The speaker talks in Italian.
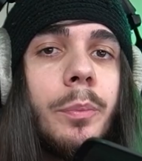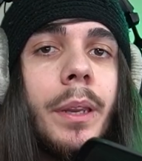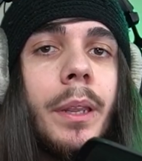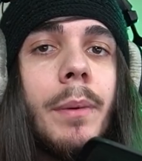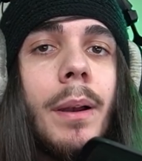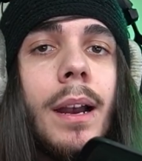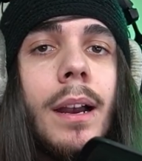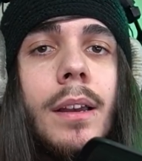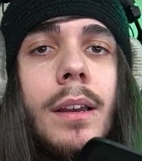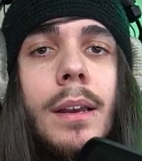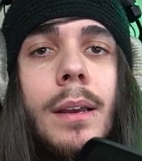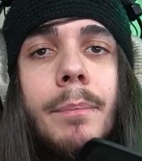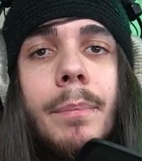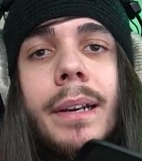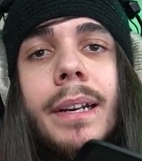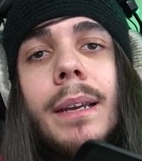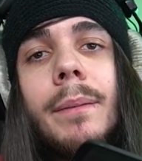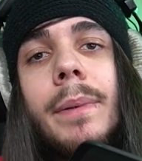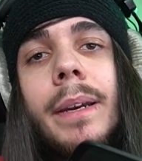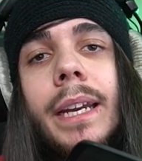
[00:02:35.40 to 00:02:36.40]
prima,
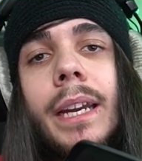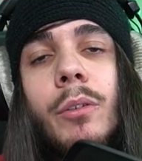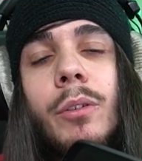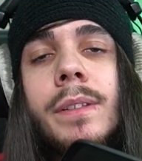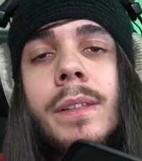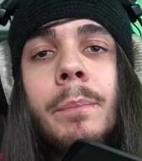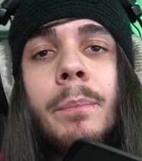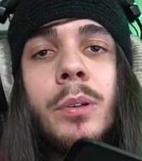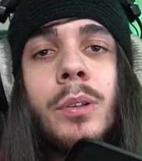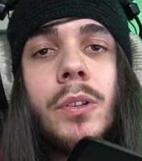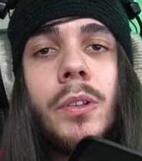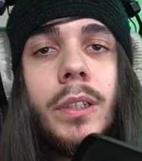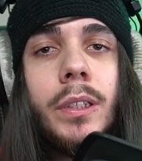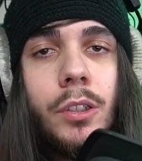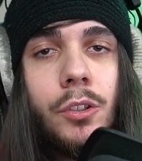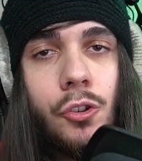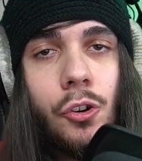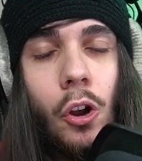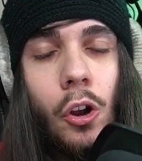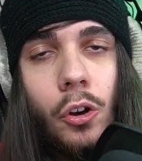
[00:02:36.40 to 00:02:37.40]
parrebbe che questa porzione
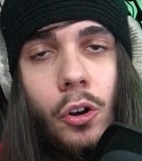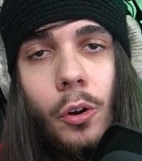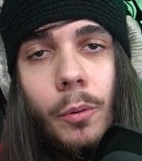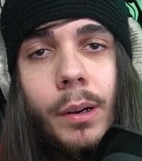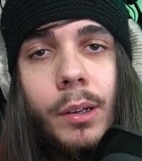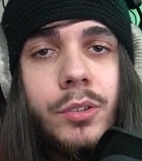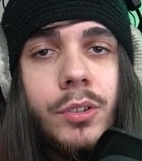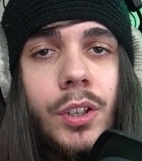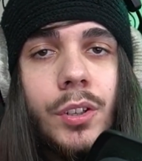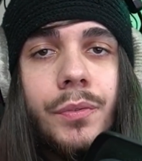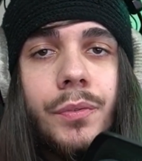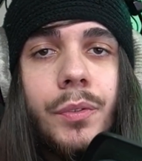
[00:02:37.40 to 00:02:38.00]
di gioco, Bowser's